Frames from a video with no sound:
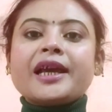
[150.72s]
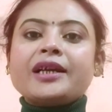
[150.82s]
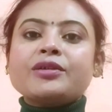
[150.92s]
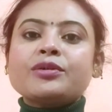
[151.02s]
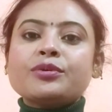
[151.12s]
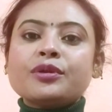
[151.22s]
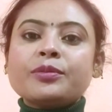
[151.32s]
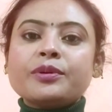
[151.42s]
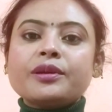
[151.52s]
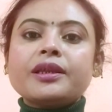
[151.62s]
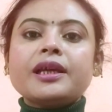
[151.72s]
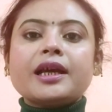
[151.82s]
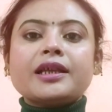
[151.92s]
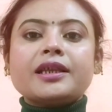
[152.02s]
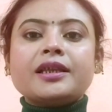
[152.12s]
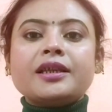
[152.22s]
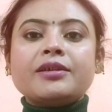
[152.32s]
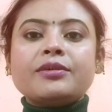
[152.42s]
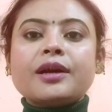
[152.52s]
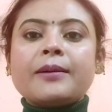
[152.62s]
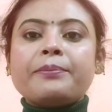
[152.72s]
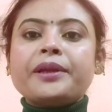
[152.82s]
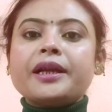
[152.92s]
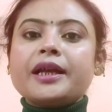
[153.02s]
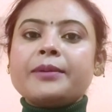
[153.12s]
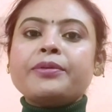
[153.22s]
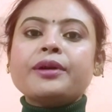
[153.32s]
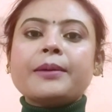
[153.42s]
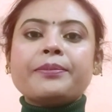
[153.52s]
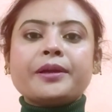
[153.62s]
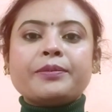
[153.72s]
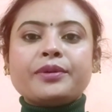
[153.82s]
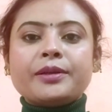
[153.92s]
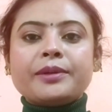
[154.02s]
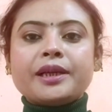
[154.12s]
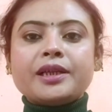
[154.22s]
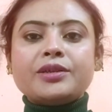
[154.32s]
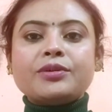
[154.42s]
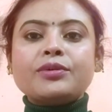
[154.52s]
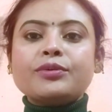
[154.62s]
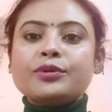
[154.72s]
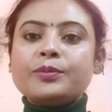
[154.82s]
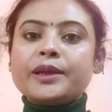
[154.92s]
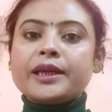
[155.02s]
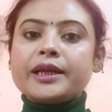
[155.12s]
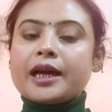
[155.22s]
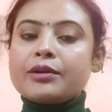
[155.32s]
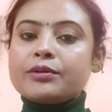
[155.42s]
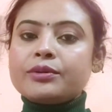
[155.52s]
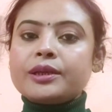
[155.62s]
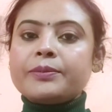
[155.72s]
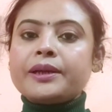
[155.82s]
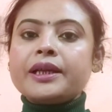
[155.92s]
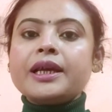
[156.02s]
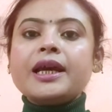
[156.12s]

একজন দূরবর্তী আত্মীয় আপনার এবং আপনার পরিবারের জন্য উদ্বেগের কারণ হতে পারে